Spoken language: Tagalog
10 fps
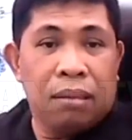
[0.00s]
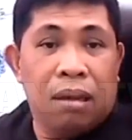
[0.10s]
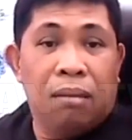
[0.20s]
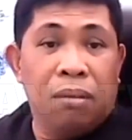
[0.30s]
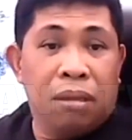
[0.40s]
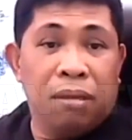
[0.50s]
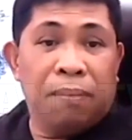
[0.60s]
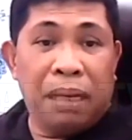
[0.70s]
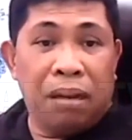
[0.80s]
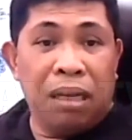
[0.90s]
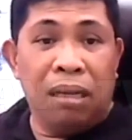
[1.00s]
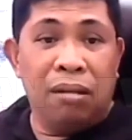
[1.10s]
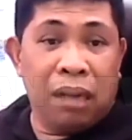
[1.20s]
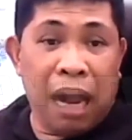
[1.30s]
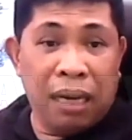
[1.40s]
Naubos yung panahon
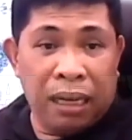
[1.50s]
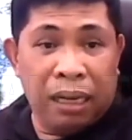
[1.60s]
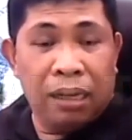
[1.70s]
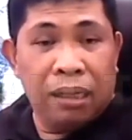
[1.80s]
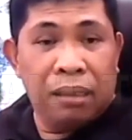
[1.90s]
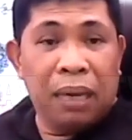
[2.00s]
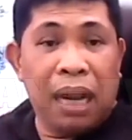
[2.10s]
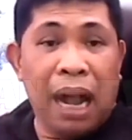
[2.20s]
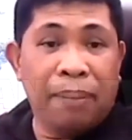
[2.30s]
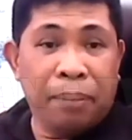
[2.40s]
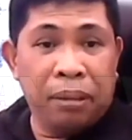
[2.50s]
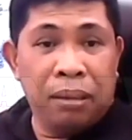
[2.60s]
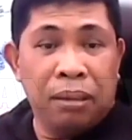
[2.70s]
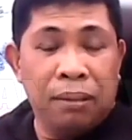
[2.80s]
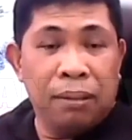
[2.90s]
ninyong rally
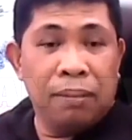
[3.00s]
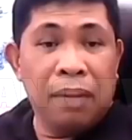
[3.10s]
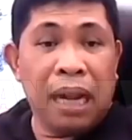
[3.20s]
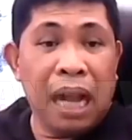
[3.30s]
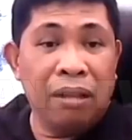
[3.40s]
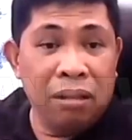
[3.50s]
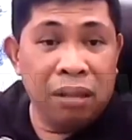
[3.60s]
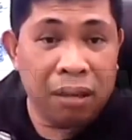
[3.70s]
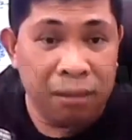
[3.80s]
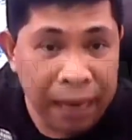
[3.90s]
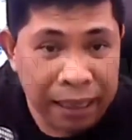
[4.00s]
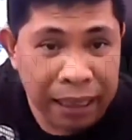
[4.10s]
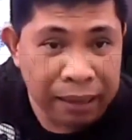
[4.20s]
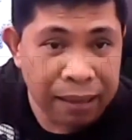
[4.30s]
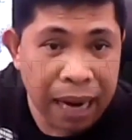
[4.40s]
maghapon. Magkano yung nakuha
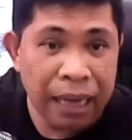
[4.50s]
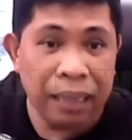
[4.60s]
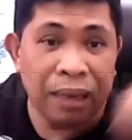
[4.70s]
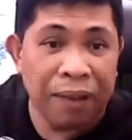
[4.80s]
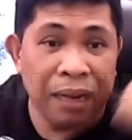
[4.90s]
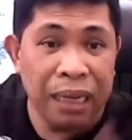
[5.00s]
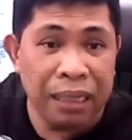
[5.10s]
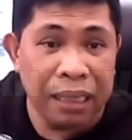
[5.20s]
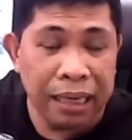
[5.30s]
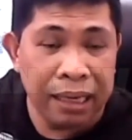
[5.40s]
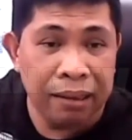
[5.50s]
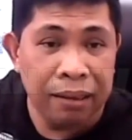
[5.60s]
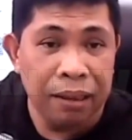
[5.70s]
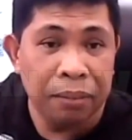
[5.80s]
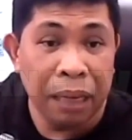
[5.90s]
ninyo galing sa funders
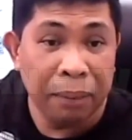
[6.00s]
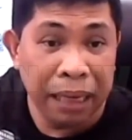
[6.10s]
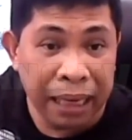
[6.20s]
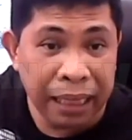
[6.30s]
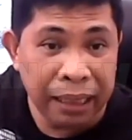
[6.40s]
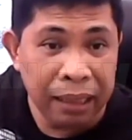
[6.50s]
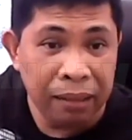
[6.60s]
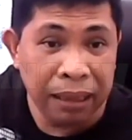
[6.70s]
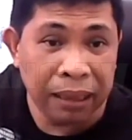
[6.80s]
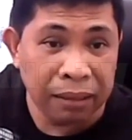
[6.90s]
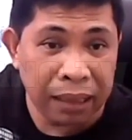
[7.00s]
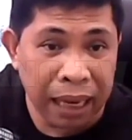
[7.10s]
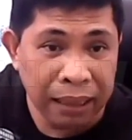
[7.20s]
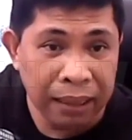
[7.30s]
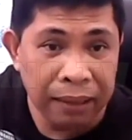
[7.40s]
ninyo? 500?
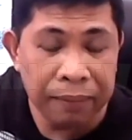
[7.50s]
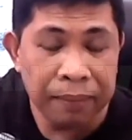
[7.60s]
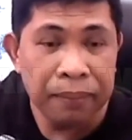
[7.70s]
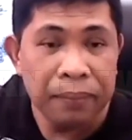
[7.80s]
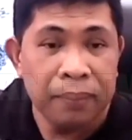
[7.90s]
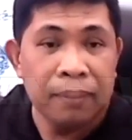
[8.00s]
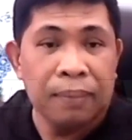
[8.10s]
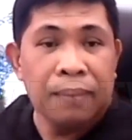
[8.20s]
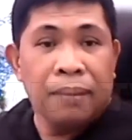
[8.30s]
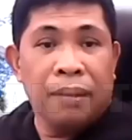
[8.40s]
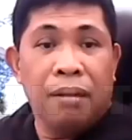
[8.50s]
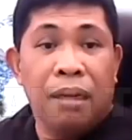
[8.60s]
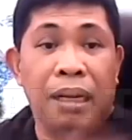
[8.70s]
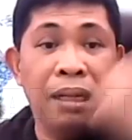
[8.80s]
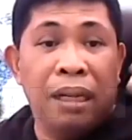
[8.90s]
1,000?
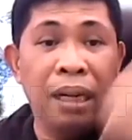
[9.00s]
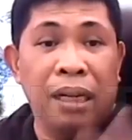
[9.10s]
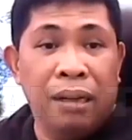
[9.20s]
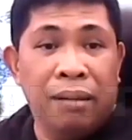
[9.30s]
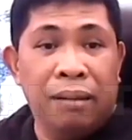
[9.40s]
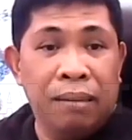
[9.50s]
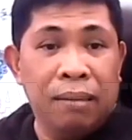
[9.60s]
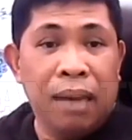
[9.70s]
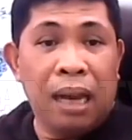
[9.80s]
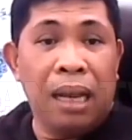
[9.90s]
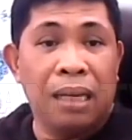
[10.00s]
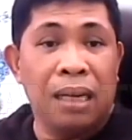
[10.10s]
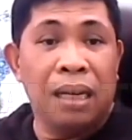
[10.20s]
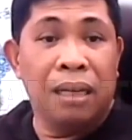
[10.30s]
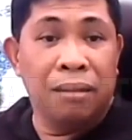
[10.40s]
Yung leader ninyo, naging
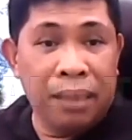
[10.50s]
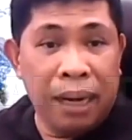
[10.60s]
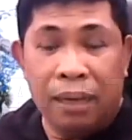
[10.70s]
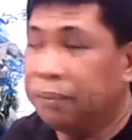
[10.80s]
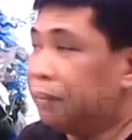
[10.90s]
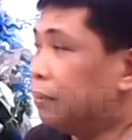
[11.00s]
senador na.